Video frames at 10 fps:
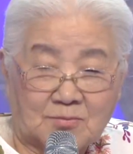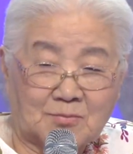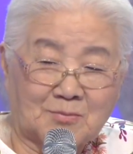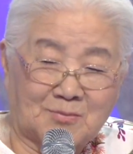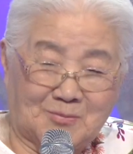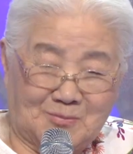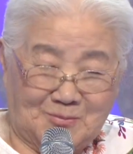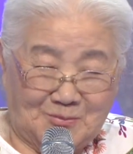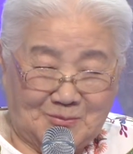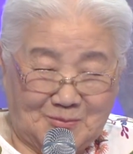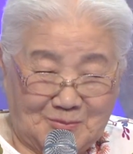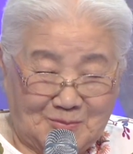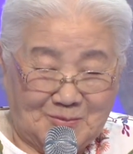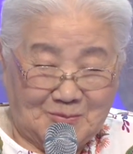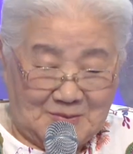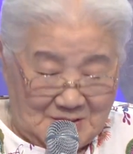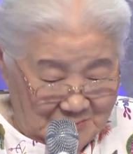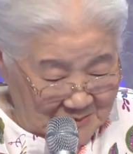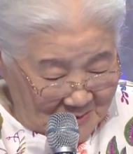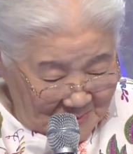후하시고
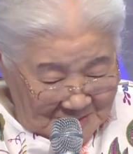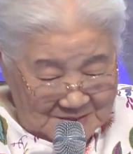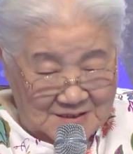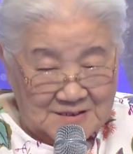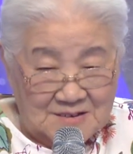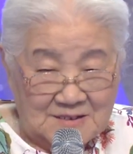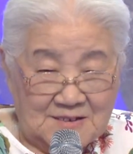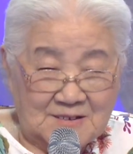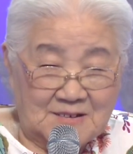좀 묻고 싶은 게 진짜 어머님